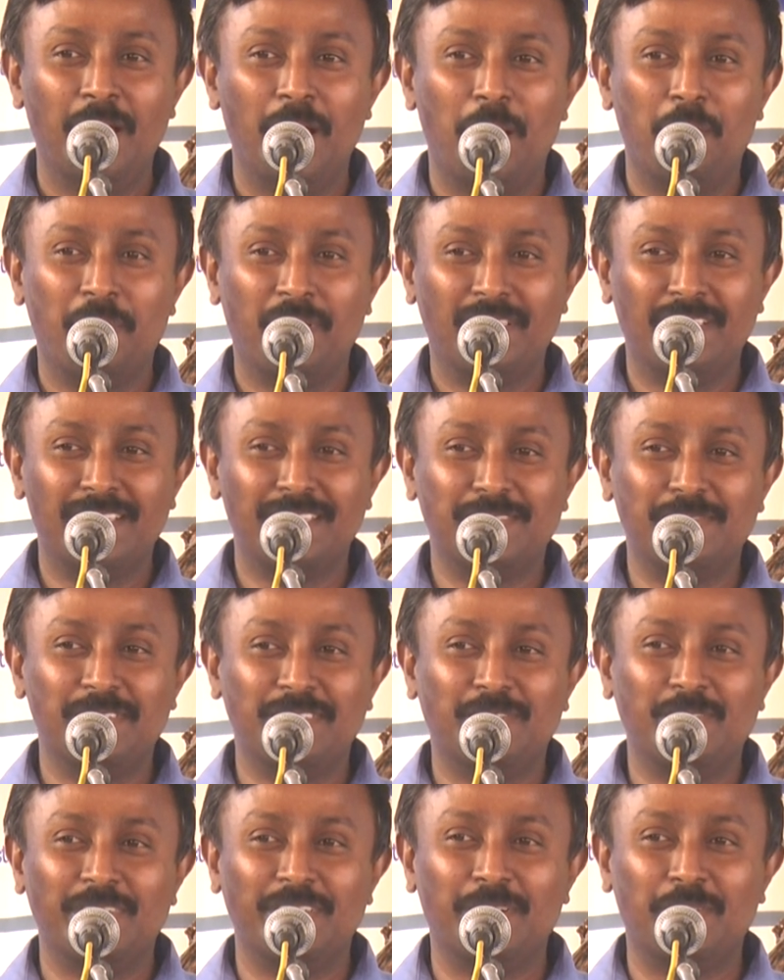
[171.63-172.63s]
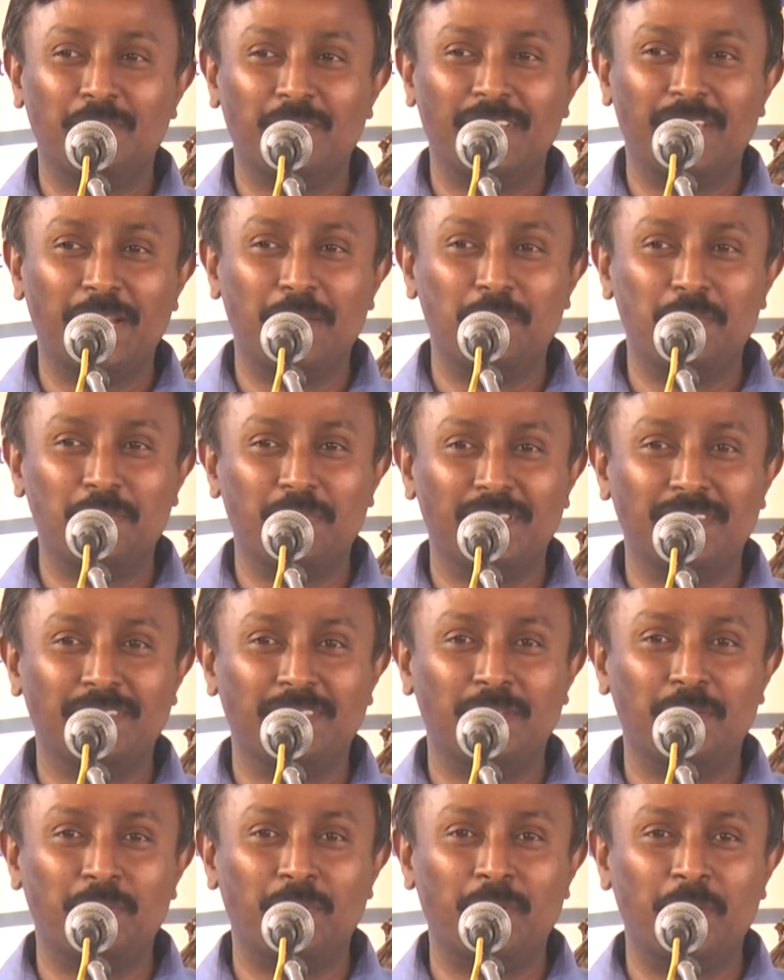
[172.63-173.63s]
அப்புறம் தான் சிவசுஜாவுடைய அறிமுகம்
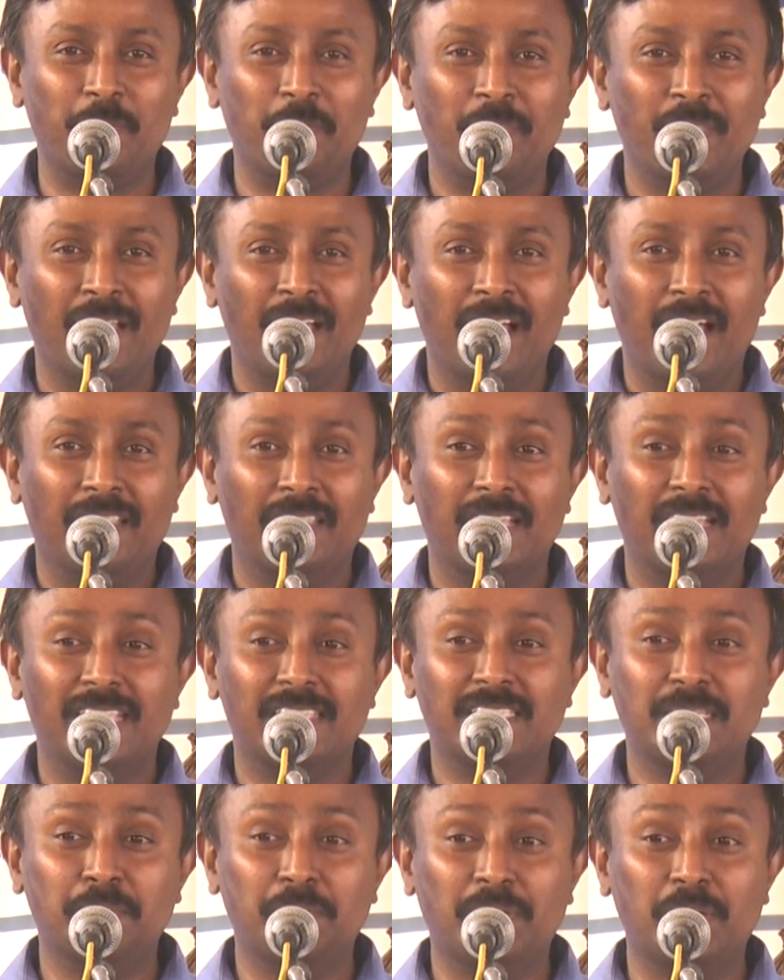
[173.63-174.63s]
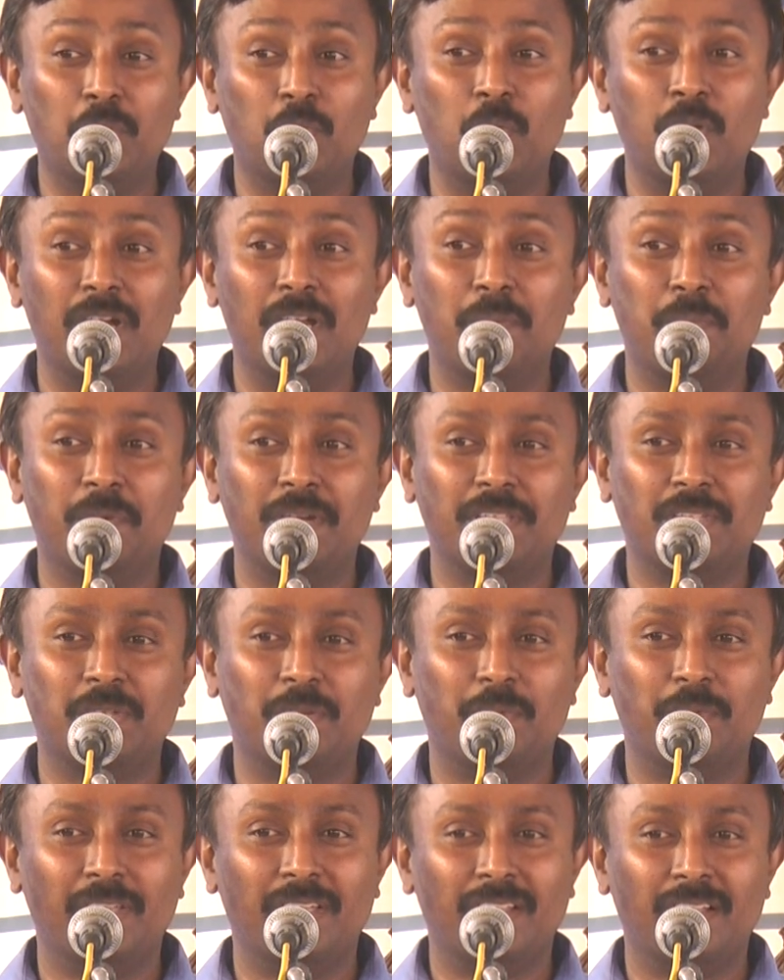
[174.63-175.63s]
கிடச்சது அப்புறம் அந்த ஷிஃப்ட்டு ஒன்றில் படித்தோம்
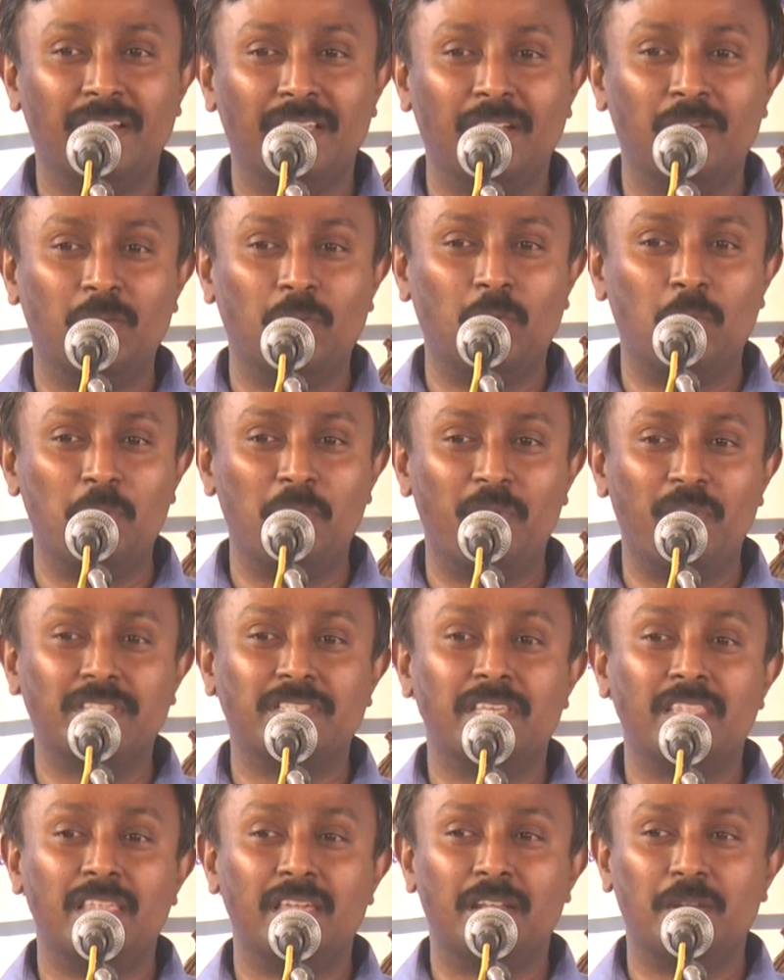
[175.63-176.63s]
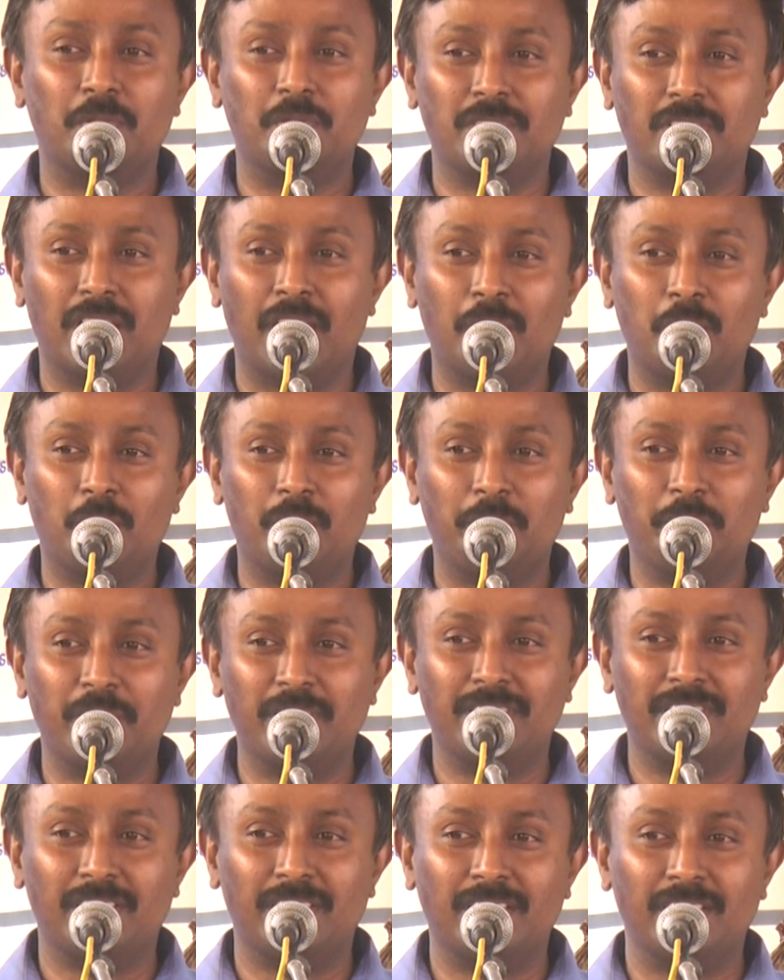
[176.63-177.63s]
அப்படிங்கிறனால எங்களுக்கு ரொம்ப வசதியாக இருக்கும் சார் கூட
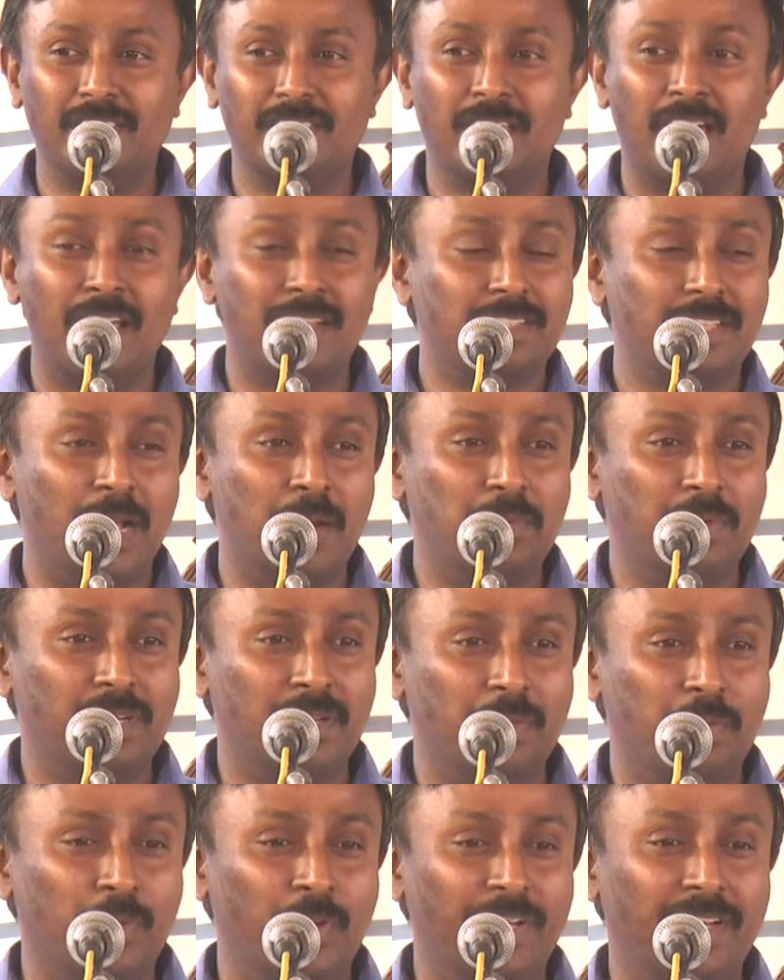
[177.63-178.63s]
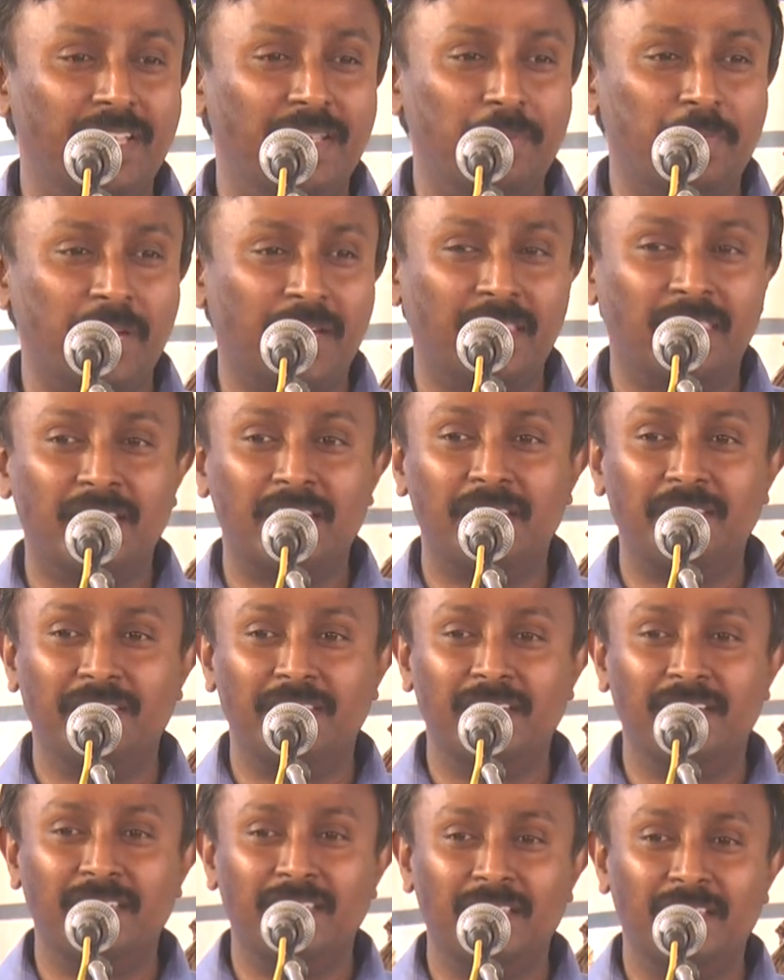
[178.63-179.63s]
பேசுகிறதுக்கு சார் சாப்பிட்டுட்டு போயிட்டு பக்கத்துலேயே
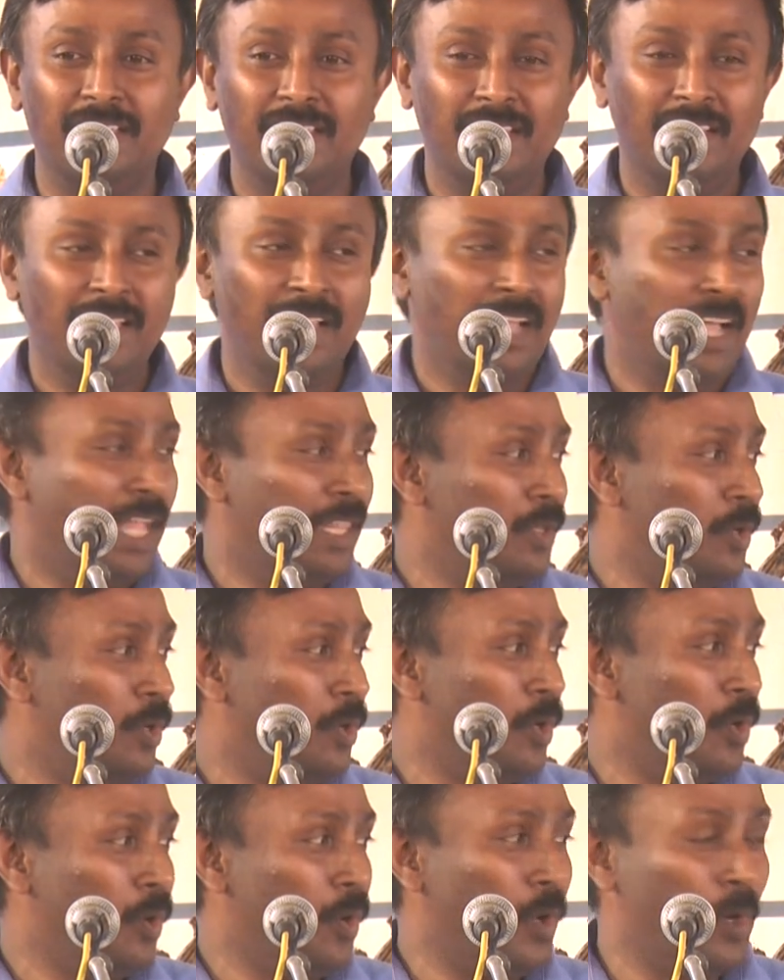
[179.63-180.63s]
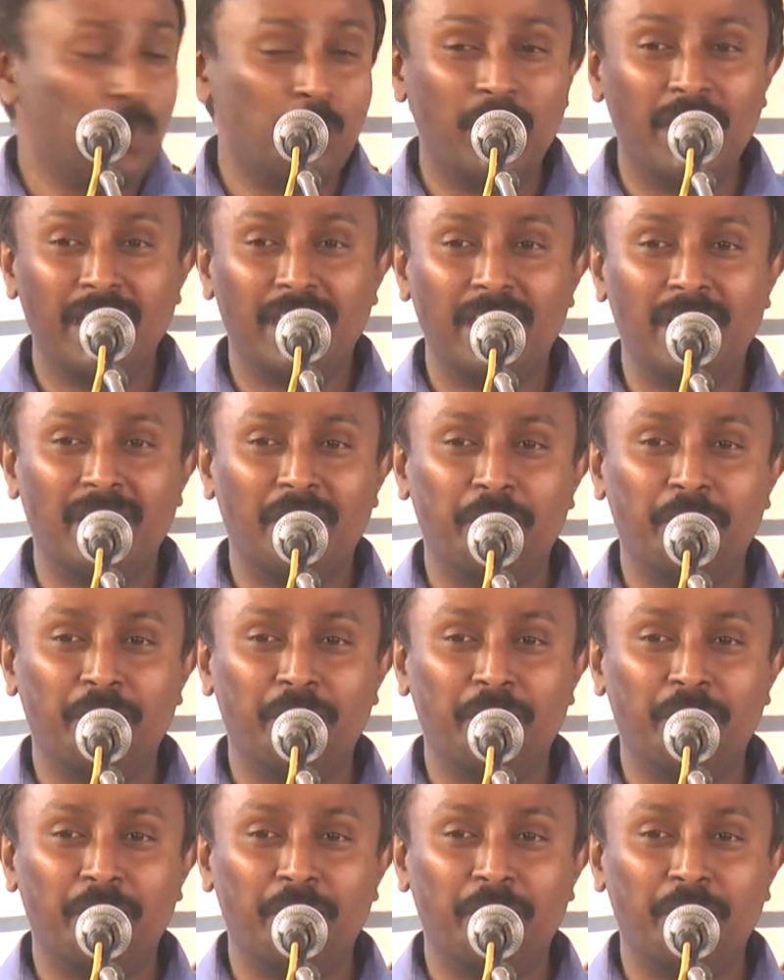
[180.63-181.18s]
வீடு அந்த ஒரு ஒரு ஒரு மணிக்கு